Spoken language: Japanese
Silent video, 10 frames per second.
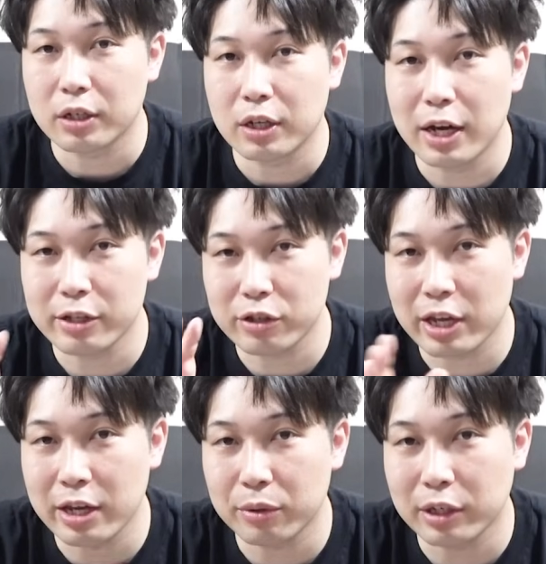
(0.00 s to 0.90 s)
はい。そし
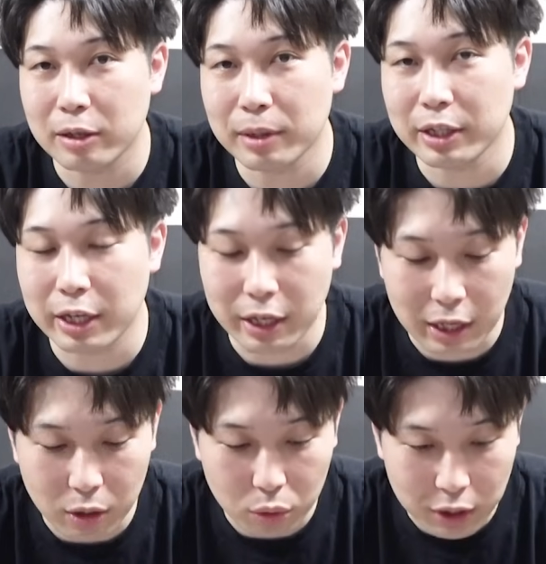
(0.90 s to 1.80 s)
て、再び
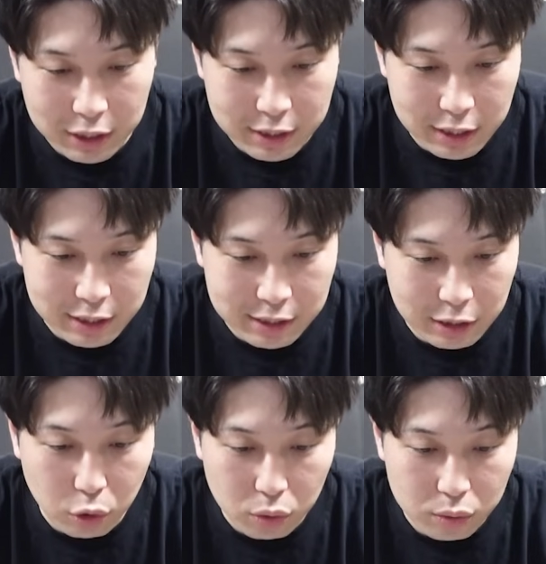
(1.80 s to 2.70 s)
点後適正です
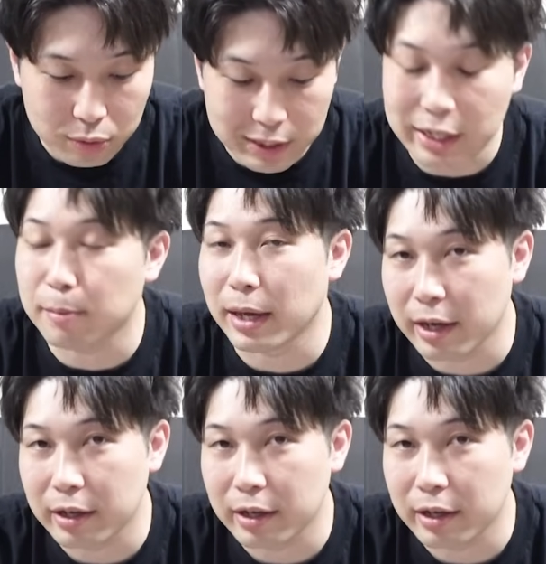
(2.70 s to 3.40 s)
けど、伏せ姫。